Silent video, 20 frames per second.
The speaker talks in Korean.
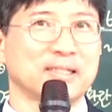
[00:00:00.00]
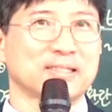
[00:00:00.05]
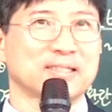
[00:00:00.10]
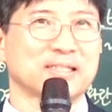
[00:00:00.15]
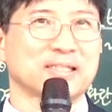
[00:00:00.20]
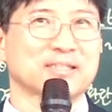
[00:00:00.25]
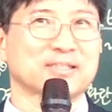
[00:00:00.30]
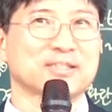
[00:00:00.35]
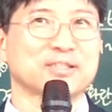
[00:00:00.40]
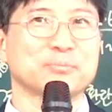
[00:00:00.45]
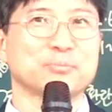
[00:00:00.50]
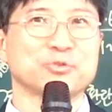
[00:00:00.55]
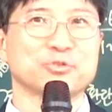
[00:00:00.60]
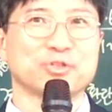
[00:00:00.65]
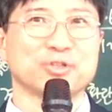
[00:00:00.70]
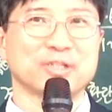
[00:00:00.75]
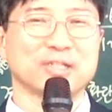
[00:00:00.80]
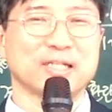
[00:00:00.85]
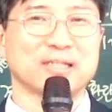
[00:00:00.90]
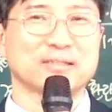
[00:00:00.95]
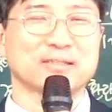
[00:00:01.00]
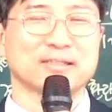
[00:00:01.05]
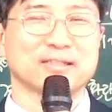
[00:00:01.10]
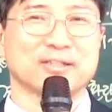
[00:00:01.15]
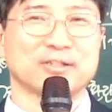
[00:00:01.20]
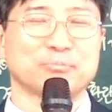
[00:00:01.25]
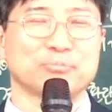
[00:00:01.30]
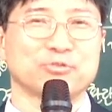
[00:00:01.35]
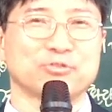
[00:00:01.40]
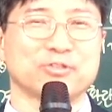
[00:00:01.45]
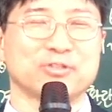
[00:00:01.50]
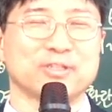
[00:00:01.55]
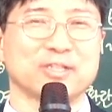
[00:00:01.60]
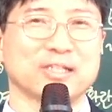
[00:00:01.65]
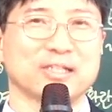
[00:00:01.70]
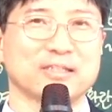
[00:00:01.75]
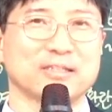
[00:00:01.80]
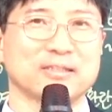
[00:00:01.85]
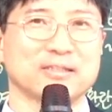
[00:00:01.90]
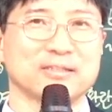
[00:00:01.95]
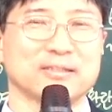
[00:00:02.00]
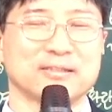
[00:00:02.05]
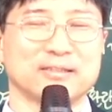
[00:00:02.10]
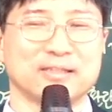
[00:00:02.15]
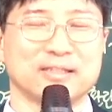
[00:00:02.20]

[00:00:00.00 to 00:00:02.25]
제가 처음부터 얘기했잖아요. 푸틴에게는